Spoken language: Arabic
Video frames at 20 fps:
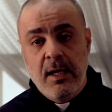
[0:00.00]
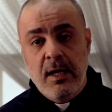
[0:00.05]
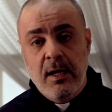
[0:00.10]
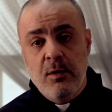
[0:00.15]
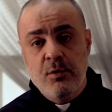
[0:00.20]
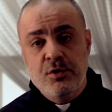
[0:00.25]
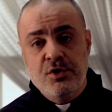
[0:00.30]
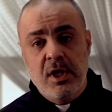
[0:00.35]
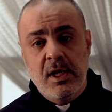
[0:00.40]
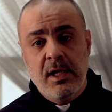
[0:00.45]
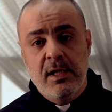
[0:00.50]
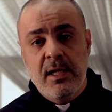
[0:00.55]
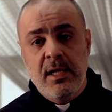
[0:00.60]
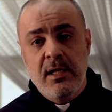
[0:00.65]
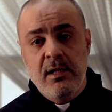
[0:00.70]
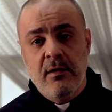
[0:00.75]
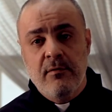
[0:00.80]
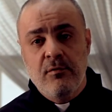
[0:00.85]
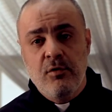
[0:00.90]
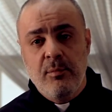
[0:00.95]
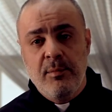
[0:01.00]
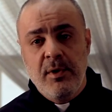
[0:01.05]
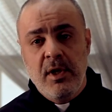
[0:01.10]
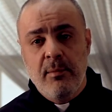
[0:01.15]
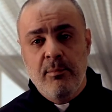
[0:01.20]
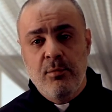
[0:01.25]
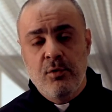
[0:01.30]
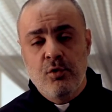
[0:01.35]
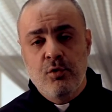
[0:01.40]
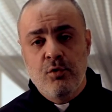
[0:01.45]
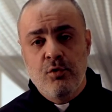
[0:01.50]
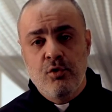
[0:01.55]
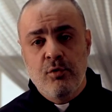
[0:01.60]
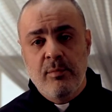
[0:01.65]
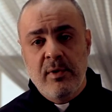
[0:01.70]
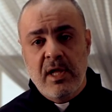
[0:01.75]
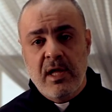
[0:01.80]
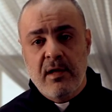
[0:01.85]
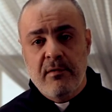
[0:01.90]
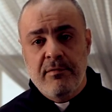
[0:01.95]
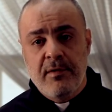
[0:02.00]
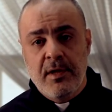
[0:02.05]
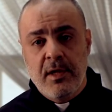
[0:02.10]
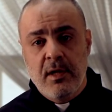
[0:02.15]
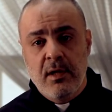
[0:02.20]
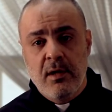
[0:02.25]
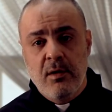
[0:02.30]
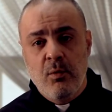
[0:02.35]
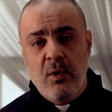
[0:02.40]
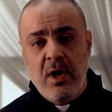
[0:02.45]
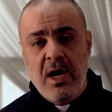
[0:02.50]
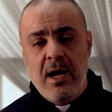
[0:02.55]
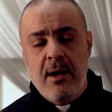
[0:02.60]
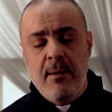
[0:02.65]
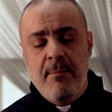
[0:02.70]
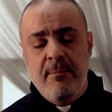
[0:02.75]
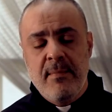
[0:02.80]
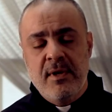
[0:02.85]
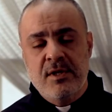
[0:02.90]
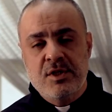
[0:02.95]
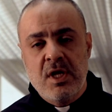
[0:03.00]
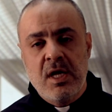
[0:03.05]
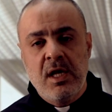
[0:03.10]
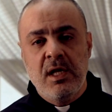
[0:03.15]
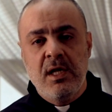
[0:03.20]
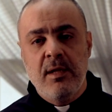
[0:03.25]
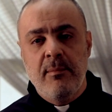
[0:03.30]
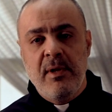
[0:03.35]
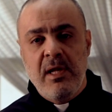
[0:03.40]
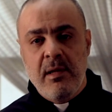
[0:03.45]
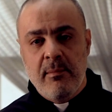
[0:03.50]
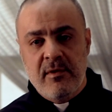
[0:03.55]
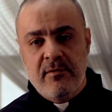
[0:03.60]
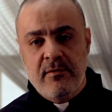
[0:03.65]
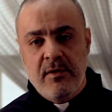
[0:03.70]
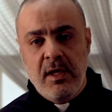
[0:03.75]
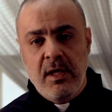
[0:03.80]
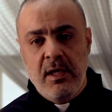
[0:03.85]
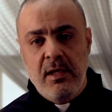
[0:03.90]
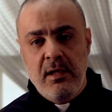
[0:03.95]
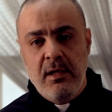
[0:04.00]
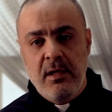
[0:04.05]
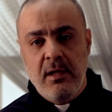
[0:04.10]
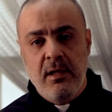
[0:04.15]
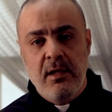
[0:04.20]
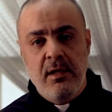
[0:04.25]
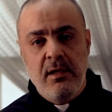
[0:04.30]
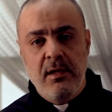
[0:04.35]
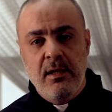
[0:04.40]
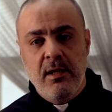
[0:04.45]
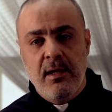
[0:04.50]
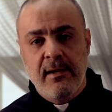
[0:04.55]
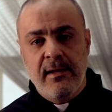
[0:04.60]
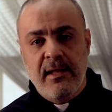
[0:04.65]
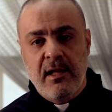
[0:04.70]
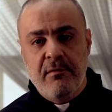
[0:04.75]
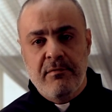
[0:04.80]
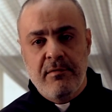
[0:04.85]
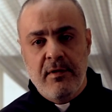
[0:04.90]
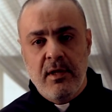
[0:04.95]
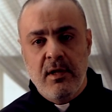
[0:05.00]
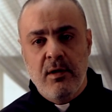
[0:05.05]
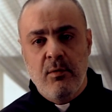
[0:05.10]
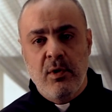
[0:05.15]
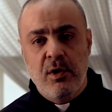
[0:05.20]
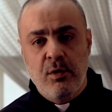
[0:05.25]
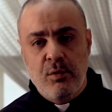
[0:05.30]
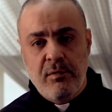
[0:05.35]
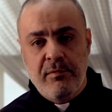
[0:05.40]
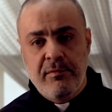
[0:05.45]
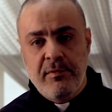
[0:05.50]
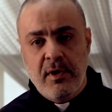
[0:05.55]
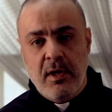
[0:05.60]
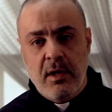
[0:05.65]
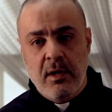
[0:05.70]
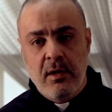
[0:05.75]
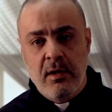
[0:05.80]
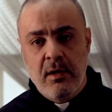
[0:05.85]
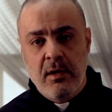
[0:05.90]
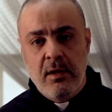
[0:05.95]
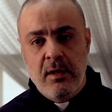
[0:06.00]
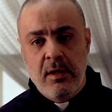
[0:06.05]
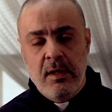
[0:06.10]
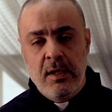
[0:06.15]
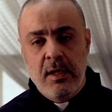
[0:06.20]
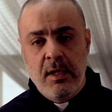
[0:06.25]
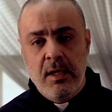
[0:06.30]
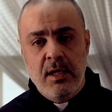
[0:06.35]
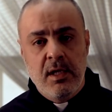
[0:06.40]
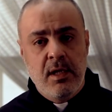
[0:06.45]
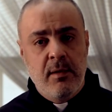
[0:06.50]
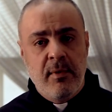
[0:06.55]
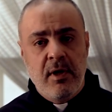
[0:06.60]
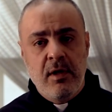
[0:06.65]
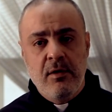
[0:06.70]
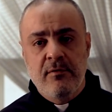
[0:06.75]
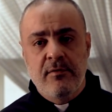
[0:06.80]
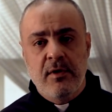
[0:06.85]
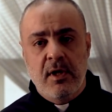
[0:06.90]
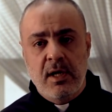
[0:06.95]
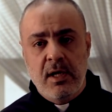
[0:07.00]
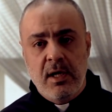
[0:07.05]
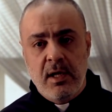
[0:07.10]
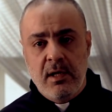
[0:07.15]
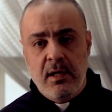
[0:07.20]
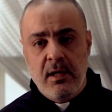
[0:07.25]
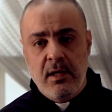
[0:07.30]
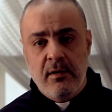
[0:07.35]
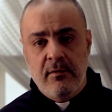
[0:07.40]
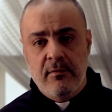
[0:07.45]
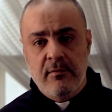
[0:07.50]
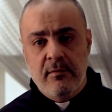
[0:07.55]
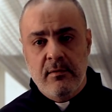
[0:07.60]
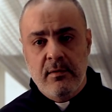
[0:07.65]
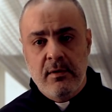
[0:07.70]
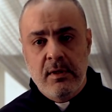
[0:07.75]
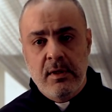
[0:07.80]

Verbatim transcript: هو الشغلتين يسوع بحب أن يكونوا بالخفاء وأهم شغلة بالمسيحية هي الخفاء والخفية أني ما أظهر للناس